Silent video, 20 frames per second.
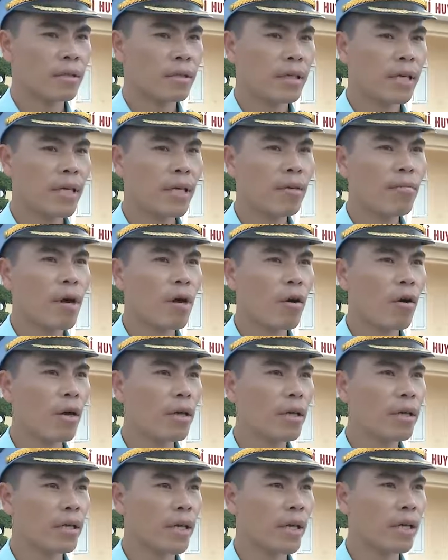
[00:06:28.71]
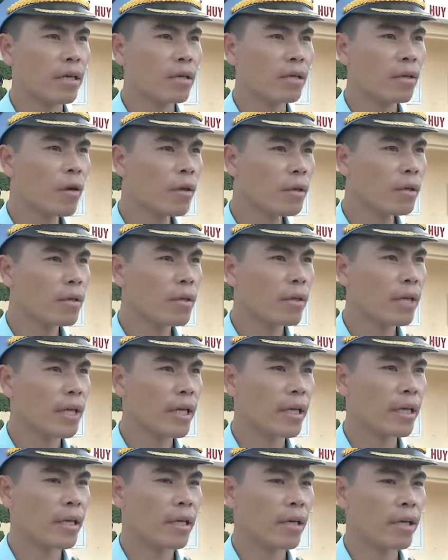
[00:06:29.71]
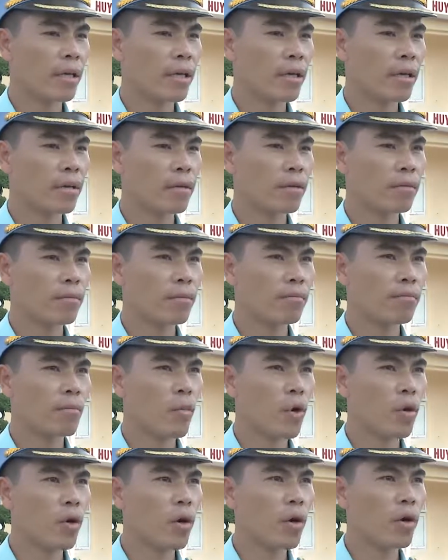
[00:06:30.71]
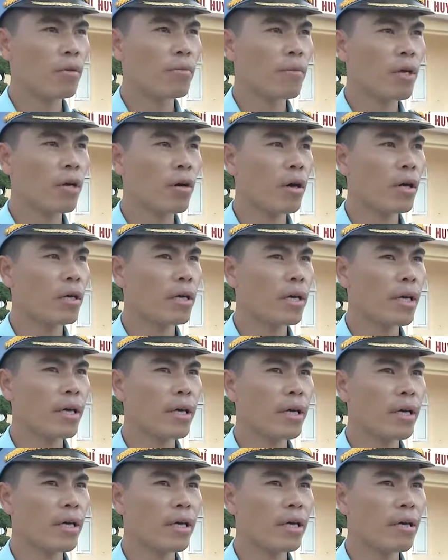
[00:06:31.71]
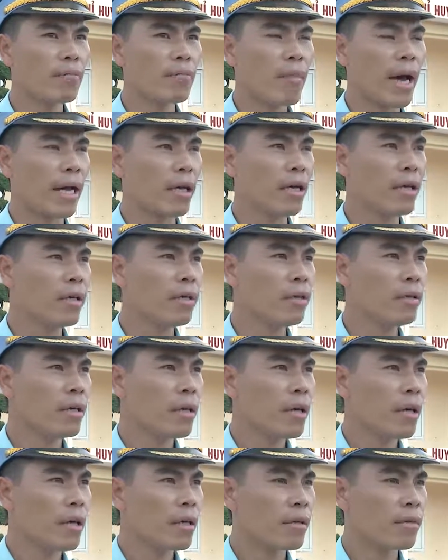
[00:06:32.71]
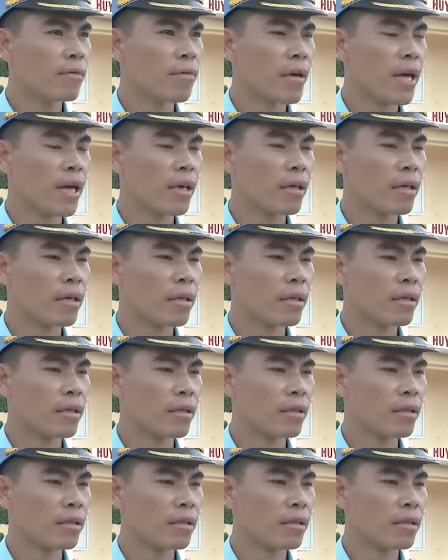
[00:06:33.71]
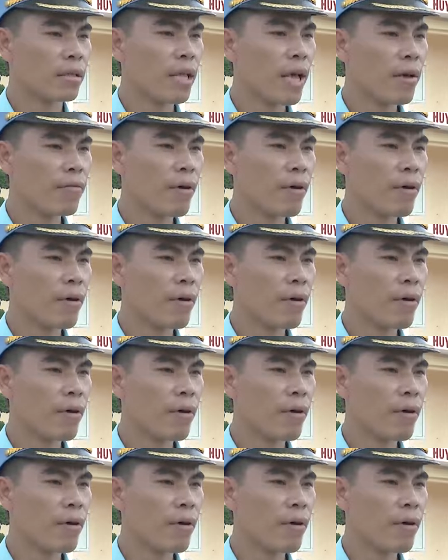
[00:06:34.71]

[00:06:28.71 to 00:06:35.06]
khi mà có được thể lực tốt thì à, bộ đội mới có được cái cái bản lĩnh và tác